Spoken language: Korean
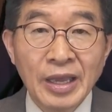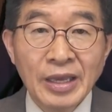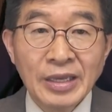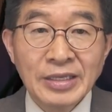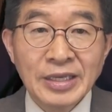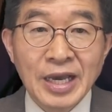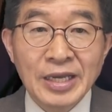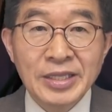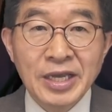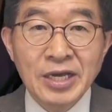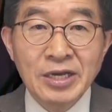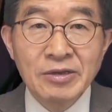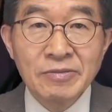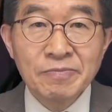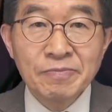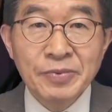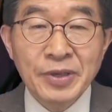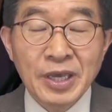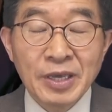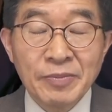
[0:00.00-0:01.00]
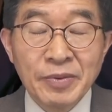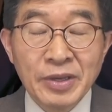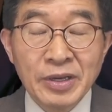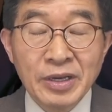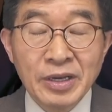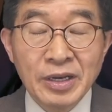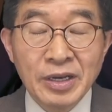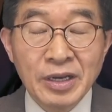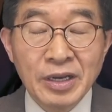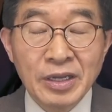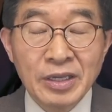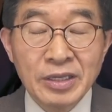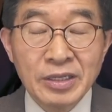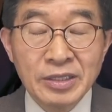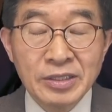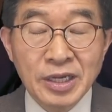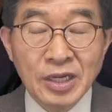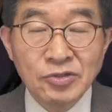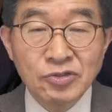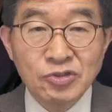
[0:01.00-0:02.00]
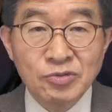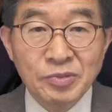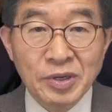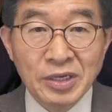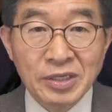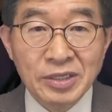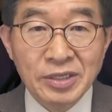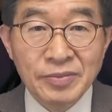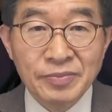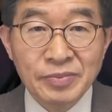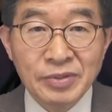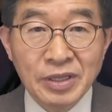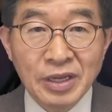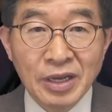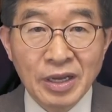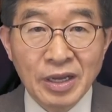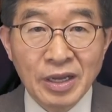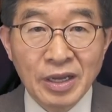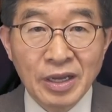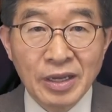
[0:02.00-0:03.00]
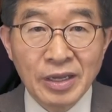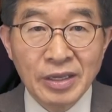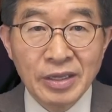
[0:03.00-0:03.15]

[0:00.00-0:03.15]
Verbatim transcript: 야당 패배가 일어날 수밖에 없다.